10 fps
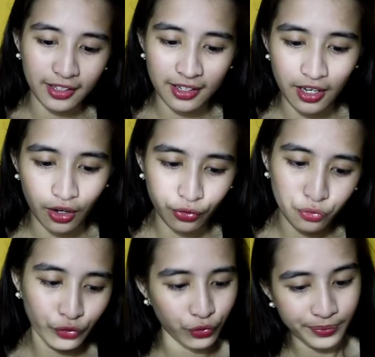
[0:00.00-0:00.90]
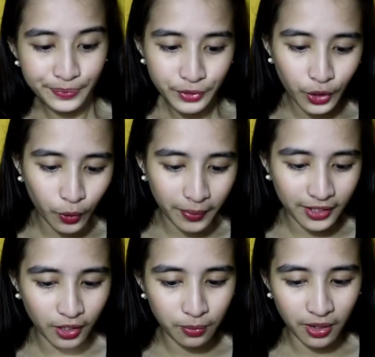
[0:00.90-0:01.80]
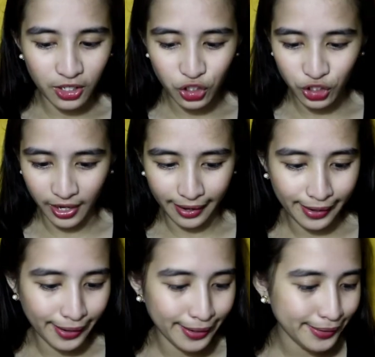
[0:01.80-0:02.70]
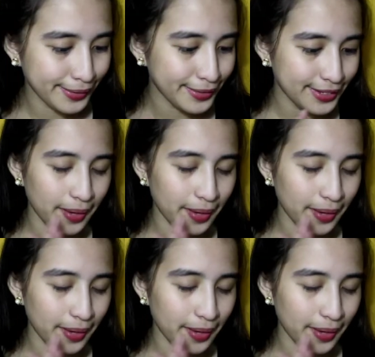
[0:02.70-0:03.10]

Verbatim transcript: natin if, you know, maganda yung mga shades.